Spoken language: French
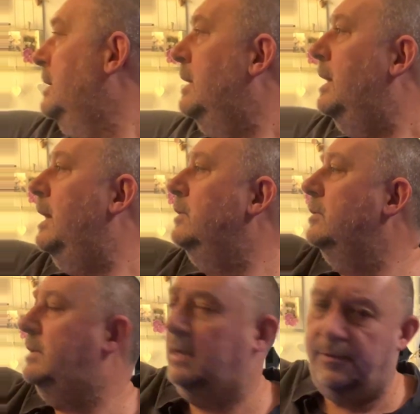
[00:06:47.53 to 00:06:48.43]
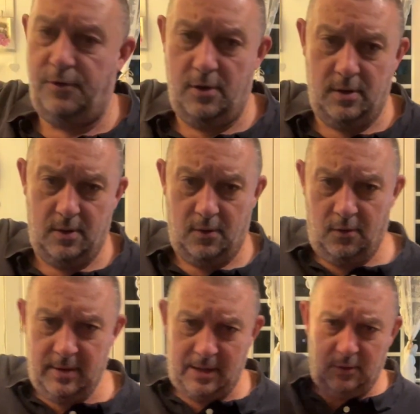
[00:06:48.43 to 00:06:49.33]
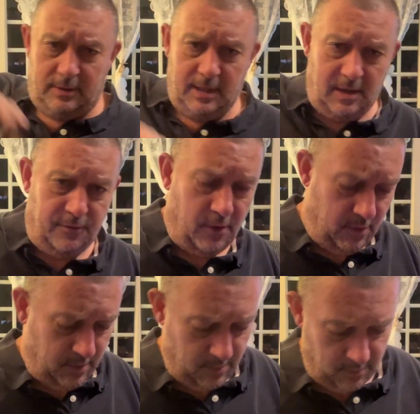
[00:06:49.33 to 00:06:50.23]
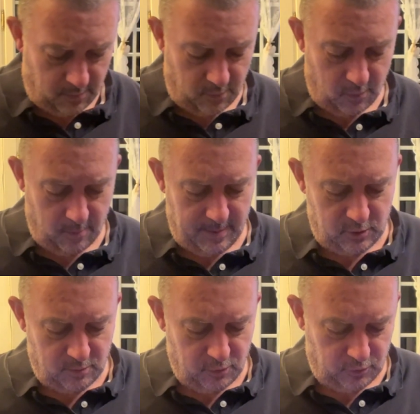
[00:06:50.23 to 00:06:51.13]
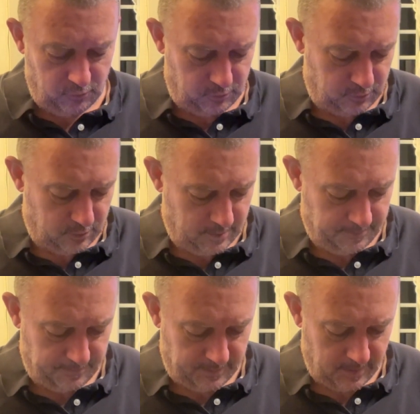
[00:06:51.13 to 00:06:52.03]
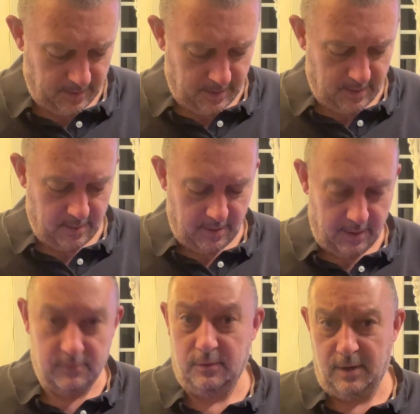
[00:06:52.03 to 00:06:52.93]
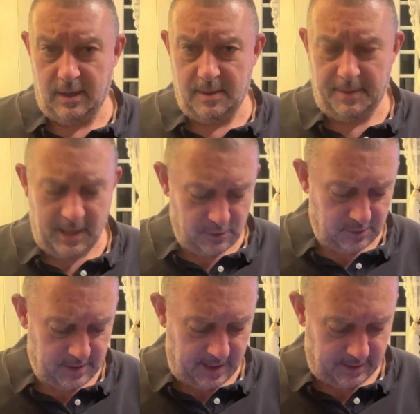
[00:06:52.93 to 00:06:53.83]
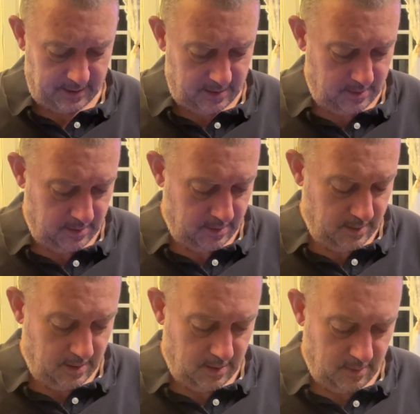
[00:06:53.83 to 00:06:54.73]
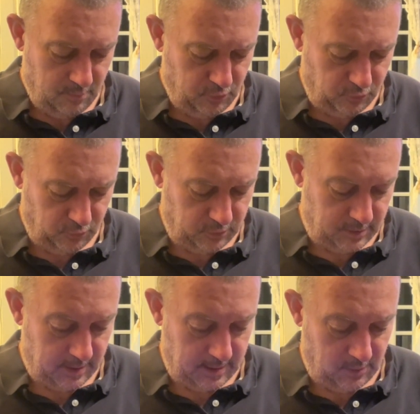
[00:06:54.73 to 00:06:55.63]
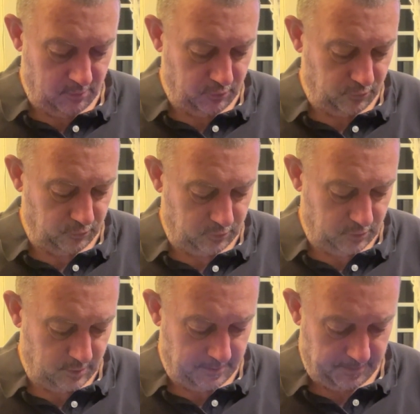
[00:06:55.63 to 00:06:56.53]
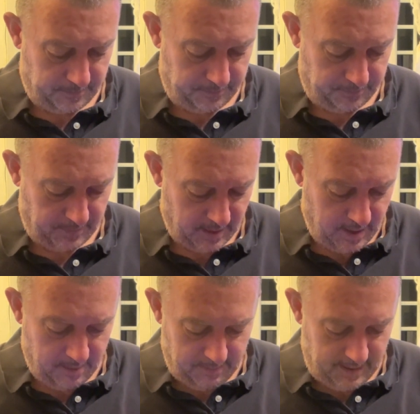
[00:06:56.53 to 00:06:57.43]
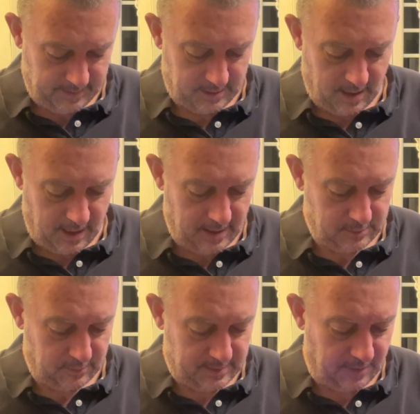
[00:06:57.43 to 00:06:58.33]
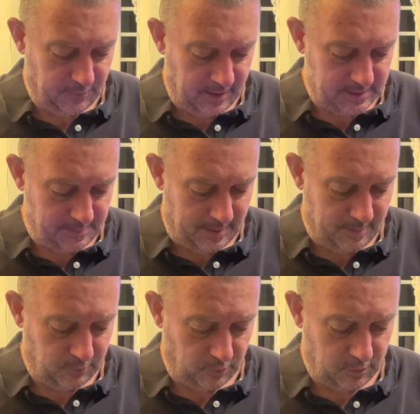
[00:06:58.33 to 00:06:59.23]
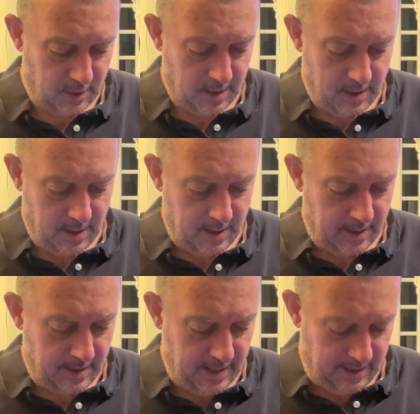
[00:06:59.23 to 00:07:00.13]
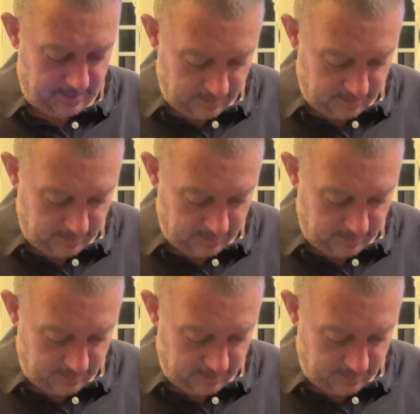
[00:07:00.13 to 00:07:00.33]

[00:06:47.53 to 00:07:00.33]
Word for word: un autre téléphone, on a un autre téléphone, on met du Bluetooth. Et vous voyez le dépannage en direct. Hein. Bluetooth, et au Bluetooth Merde, ah, cet iPhone-là, c'est pas le même truc. Là,